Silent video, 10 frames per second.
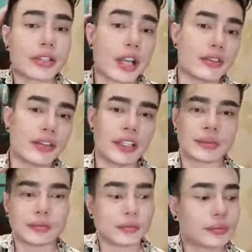chân phải không
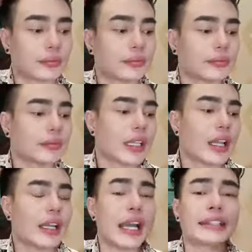ừ.
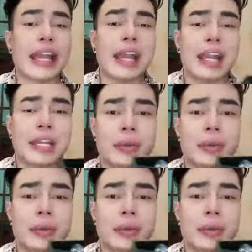Lê Trang ơi,